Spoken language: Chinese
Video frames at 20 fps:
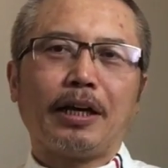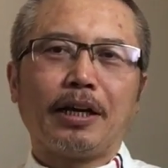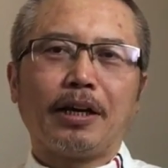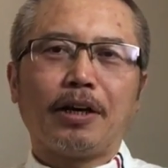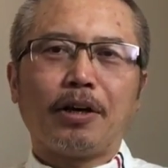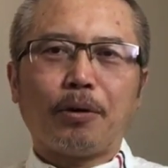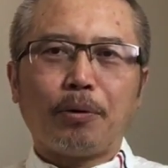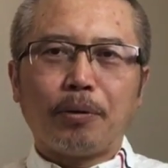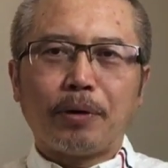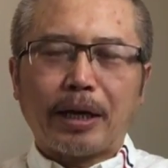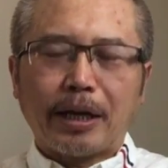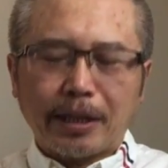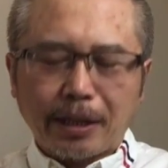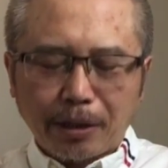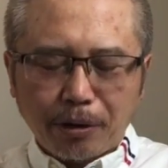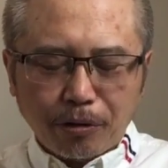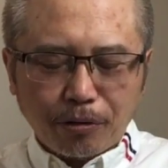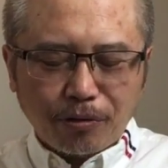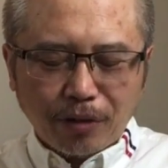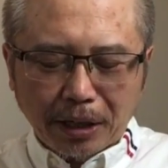后来他
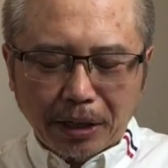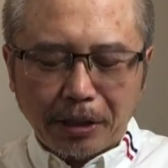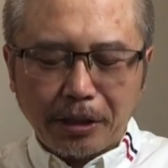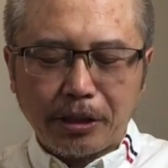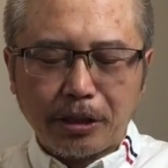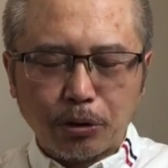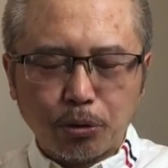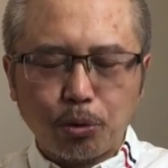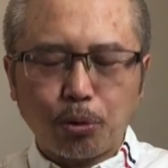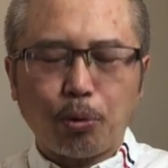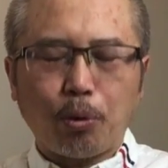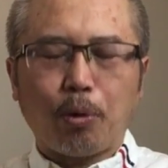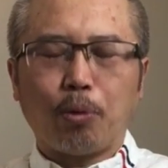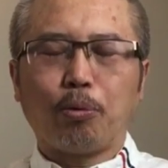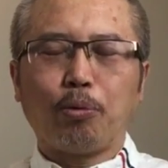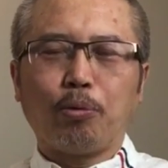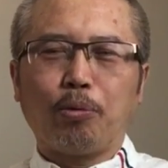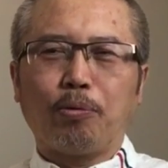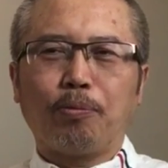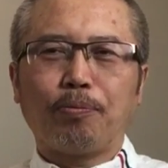又犯了一些错
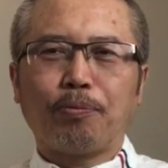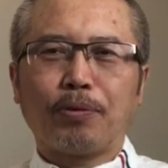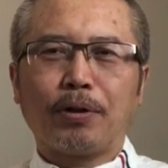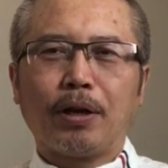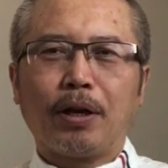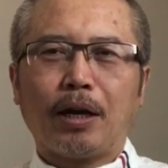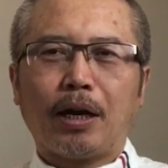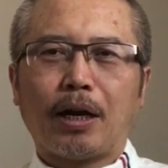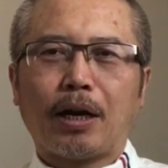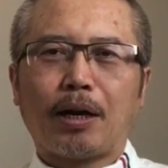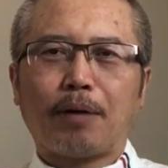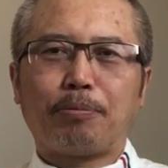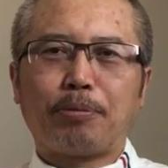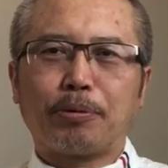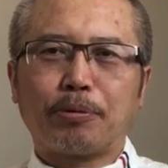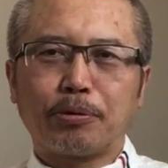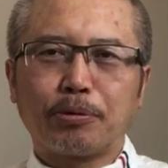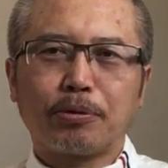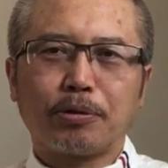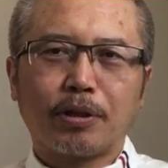误啊，比
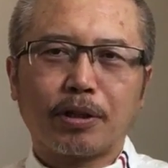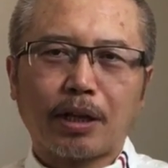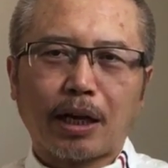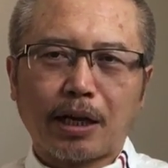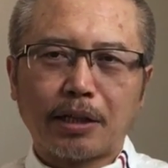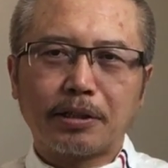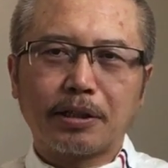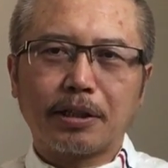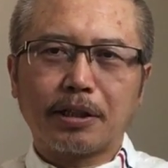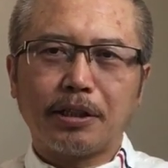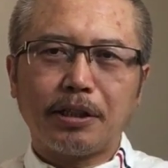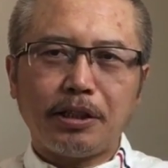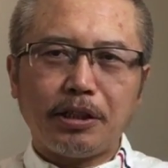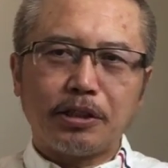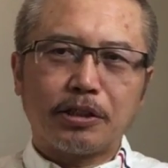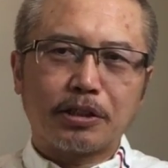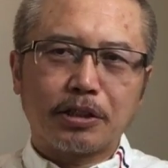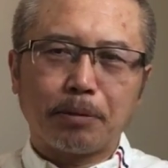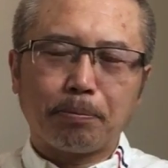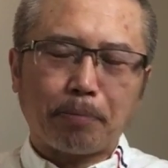如说他这个一
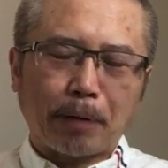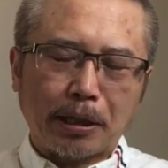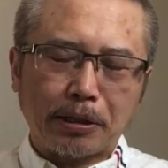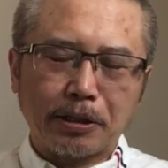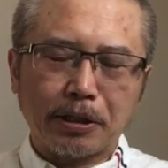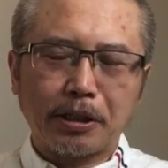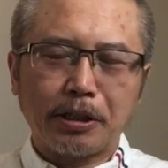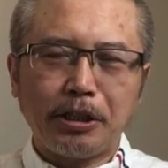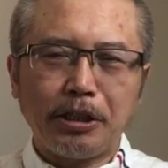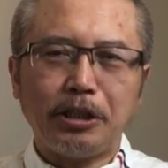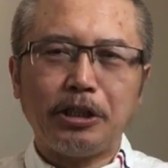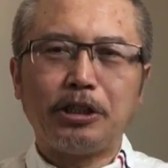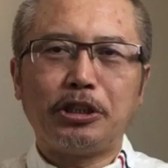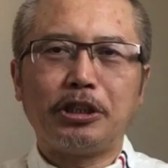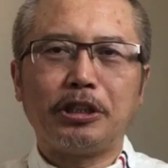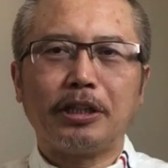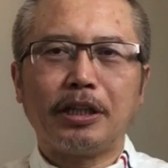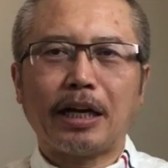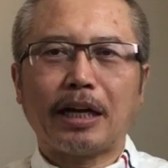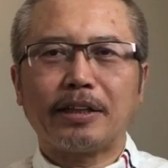直把这个疫
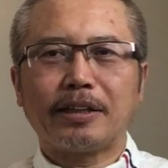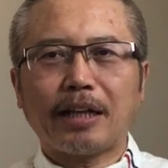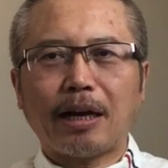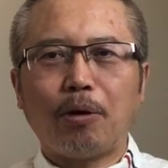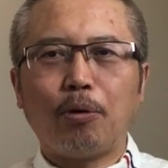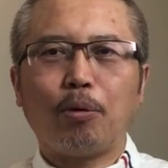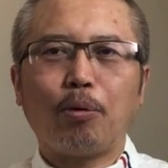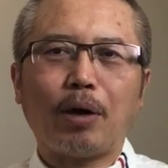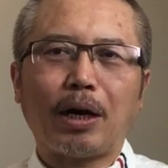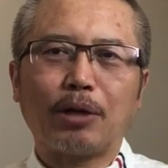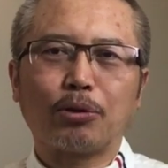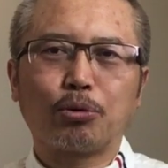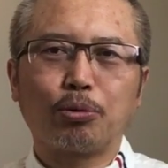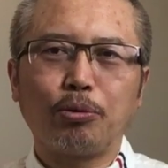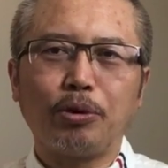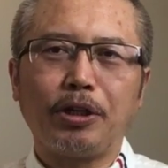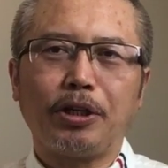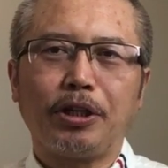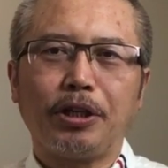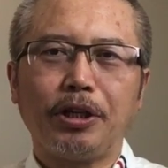情呢淡化处
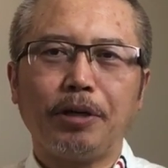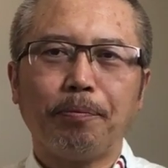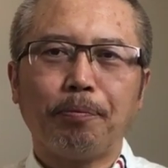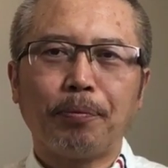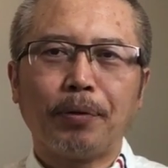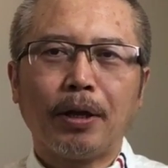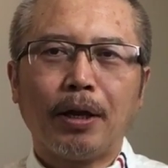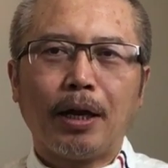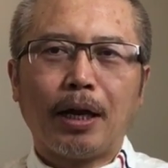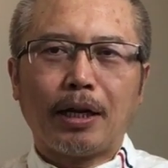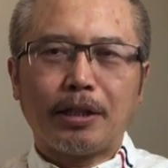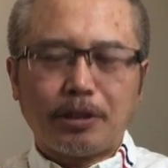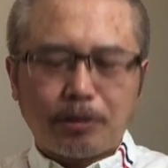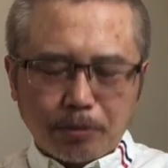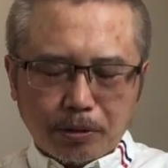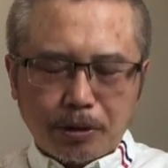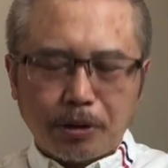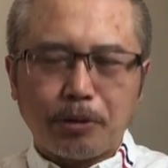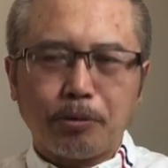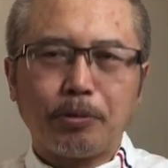理啊，就
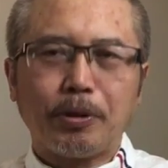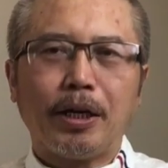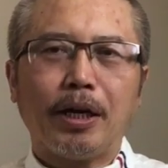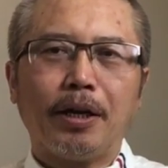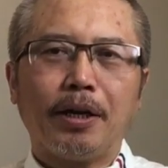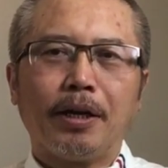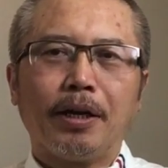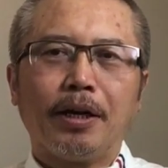是因为